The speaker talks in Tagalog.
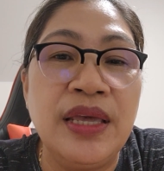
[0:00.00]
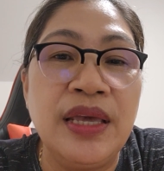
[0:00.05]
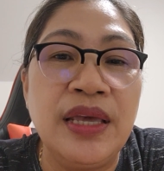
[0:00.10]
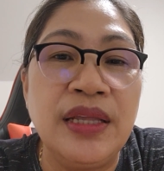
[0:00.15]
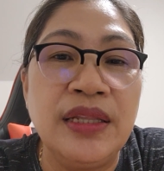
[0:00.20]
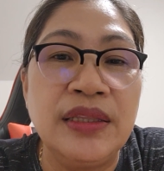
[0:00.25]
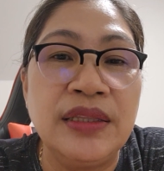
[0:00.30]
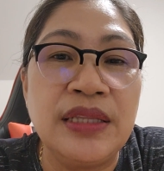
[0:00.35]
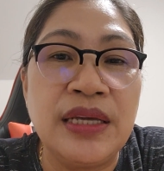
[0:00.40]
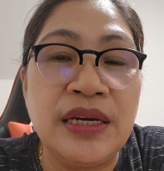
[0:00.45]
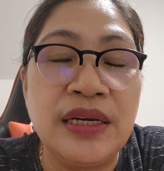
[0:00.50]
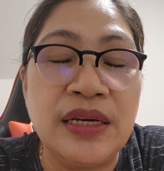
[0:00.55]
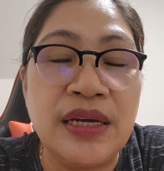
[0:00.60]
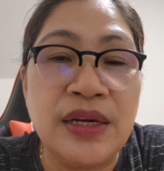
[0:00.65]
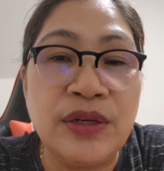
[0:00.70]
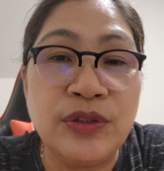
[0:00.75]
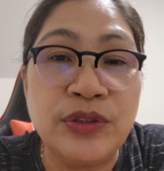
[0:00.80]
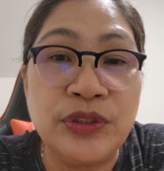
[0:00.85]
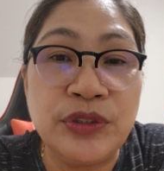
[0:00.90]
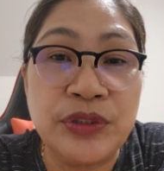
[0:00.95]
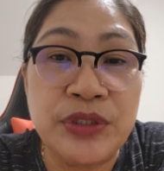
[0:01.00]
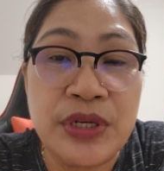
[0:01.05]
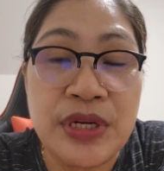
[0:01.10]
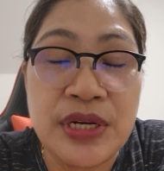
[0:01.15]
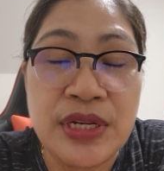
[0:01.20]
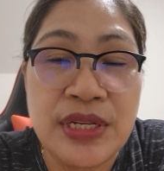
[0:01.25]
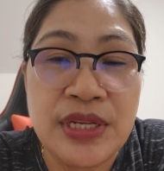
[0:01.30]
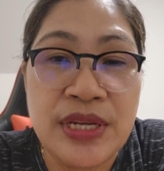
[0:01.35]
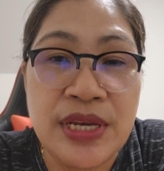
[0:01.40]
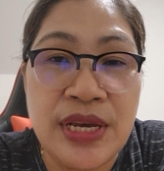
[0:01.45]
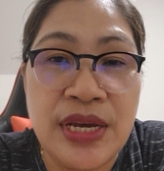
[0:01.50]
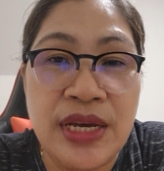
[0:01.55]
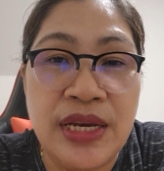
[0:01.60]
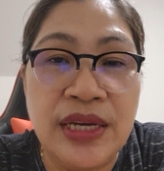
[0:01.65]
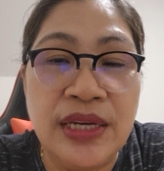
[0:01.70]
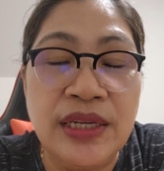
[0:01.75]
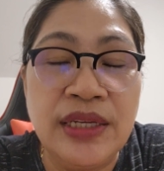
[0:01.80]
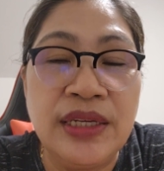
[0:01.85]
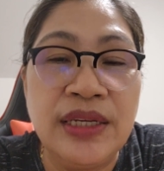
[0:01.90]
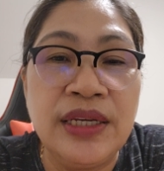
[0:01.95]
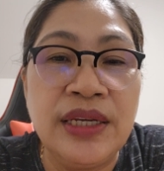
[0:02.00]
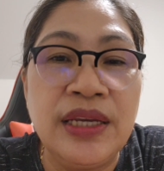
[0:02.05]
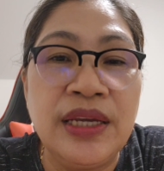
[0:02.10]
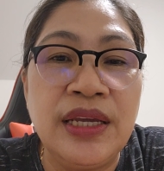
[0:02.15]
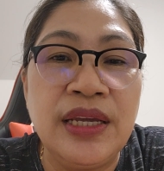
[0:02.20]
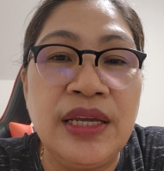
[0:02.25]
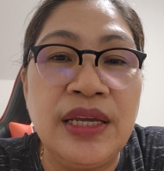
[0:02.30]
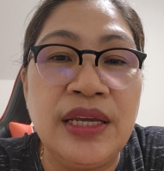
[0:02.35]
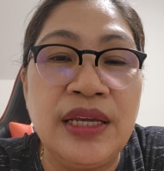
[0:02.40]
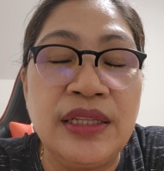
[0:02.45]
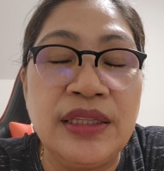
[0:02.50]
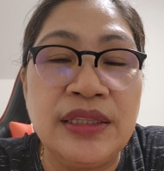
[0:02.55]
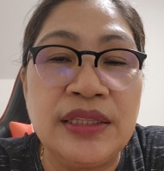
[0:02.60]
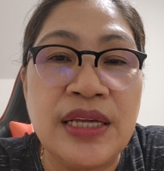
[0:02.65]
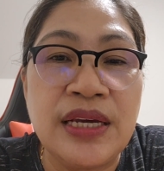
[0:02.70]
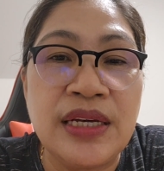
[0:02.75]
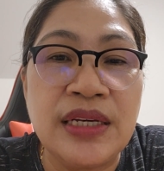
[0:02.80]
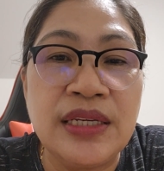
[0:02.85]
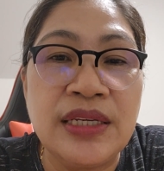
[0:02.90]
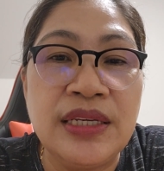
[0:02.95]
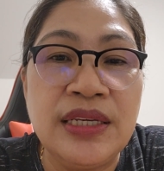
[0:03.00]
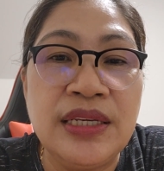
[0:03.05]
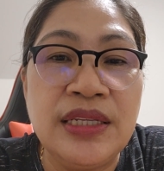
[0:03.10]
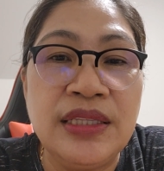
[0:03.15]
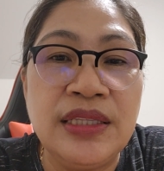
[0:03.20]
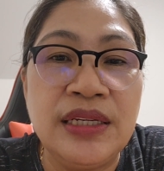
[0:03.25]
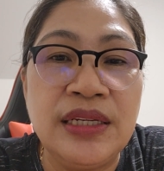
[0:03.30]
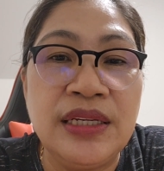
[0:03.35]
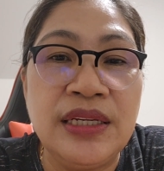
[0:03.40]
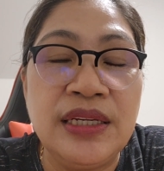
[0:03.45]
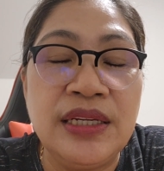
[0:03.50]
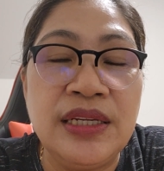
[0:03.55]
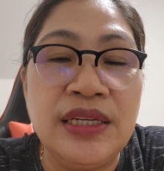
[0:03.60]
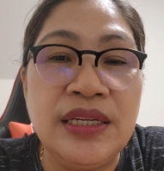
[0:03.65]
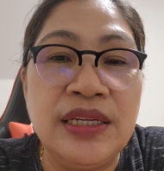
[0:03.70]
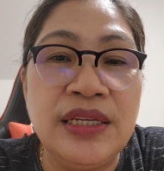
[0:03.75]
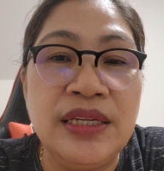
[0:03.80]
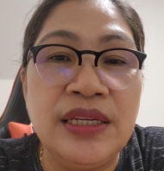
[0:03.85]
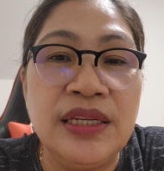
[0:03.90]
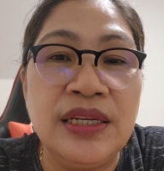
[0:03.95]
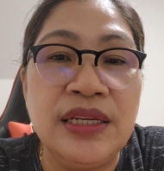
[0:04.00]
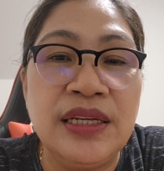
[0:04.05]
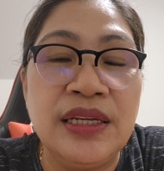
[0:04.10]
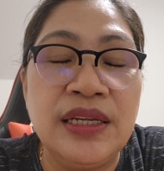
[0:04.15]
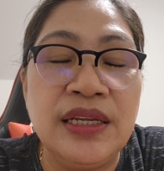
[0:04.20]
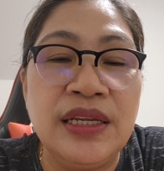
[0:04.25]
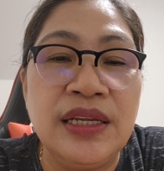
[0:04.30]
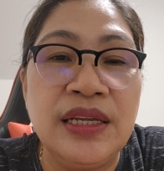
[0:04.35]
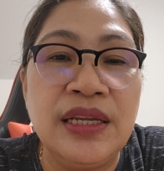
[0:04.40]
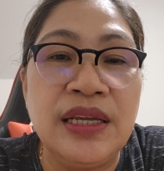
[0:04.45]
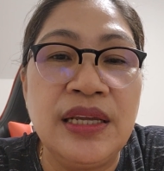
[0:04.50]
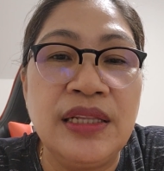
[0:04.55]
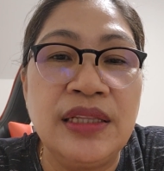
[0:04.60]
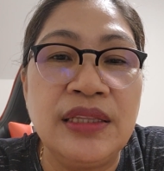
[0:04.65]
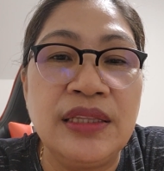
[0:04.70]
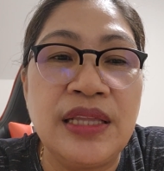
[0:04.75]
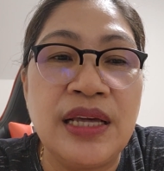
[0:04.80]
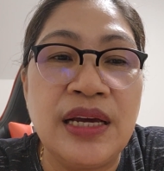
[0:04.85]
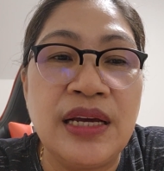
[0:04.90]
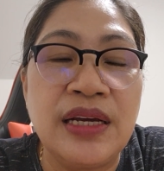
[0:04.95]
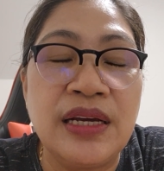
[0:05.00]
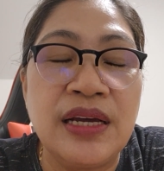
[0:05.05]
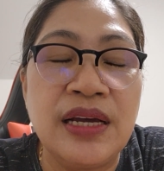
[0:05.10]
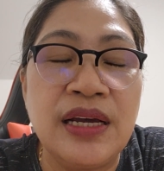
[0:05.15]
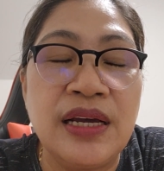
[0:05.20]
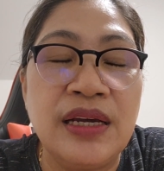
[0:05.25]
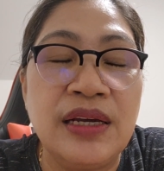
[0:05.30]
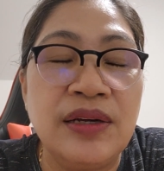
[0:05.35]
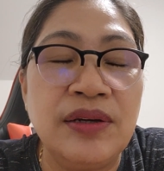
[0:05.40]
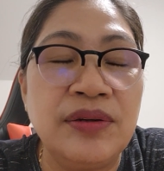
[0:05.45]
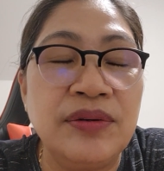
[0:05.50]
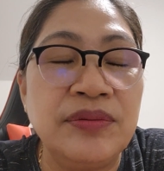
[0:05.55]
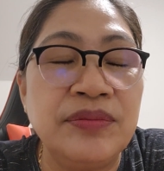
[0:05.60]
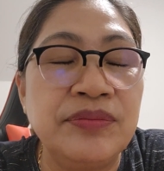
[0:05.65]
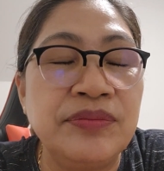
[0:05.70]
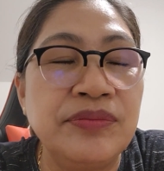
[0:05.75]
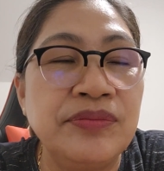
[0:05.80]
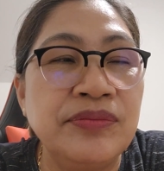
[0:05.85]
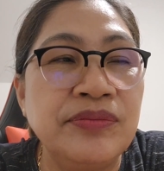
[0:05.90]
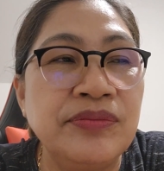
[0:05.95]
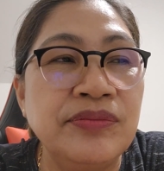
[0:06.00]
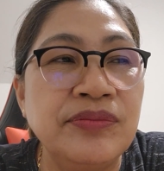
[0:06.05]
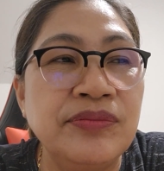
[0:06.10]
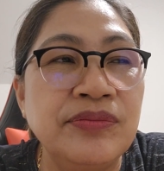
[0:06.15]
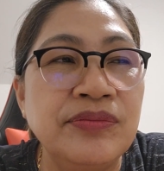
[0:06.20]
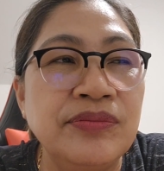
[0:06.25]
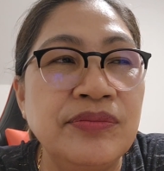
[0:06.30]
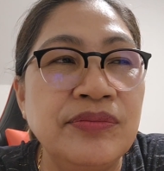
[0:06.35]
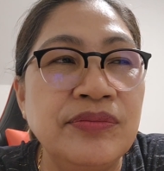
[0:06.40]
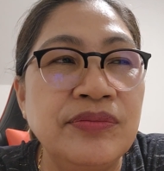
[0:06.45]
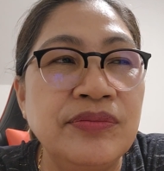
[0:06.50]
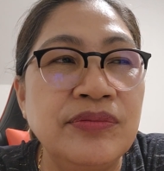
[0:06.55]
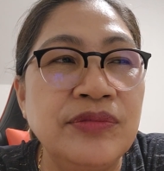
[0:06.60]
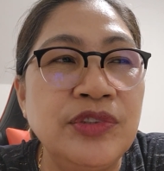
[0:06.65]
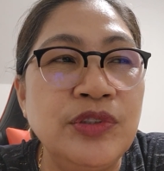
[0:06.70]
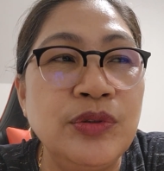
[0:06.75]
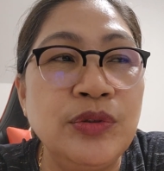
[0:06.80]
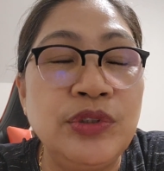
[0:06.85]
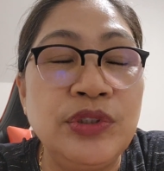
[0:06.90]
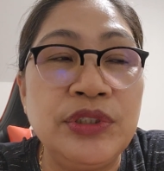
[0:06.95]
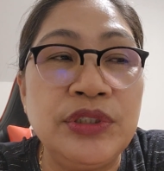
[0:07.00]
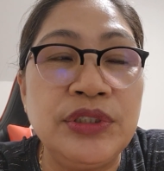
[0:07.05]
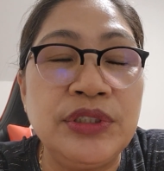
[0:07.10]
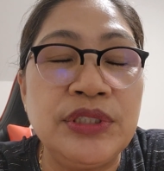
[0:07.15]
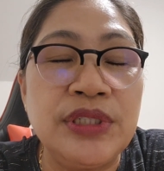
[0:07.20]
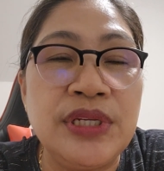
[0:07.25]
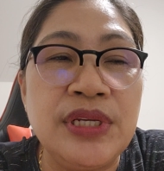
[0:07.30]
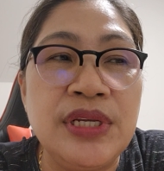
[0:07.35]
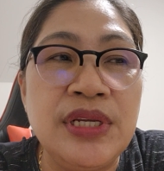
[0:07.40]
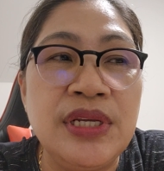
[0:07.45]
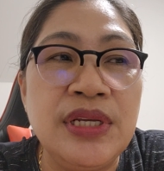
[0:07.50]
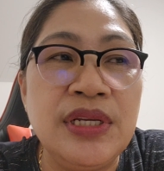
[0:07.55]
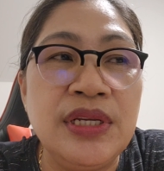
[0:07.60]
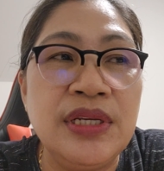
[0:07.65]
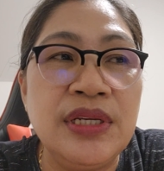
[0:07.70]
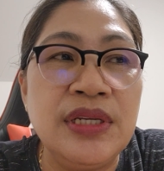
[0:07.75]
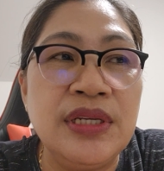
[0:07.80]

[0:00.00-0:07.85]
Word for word: and TAC Australia, and TAC Italy, and Tac um, New Jersey,